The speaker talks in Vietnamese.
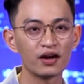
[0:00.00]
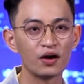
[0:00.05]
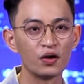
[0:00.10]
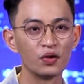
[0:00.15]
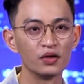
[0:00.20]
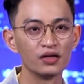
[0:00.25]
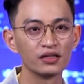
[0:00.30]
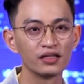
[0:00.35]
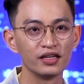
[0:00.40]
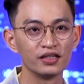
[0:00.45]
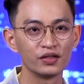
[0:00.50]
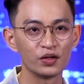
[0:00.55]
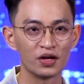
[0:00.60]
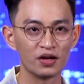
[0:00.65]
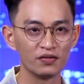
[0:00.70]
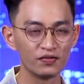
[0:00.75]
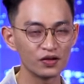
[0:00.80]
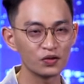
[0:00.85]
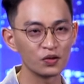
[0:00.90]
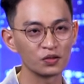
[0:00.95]
đầu thì tôi đến
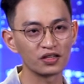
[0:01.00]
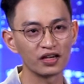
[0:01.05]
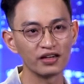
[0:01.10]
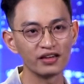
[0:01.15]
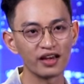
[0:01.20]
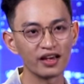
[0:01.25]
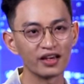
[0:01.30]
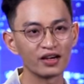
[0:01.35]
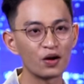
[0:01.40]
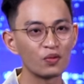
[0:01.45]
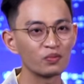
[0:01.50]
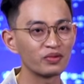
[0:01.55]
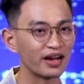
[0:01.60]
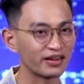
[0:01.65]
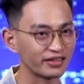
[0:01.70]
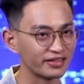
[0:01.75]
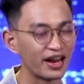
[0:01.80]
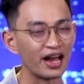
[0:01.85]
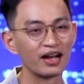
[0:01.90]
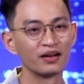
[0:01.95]
với cuộc thi này không đặt
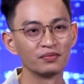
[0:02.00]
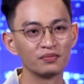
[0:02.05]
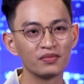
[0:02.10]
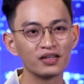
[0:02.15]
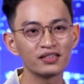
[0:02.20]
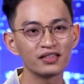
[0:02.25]
nặng bất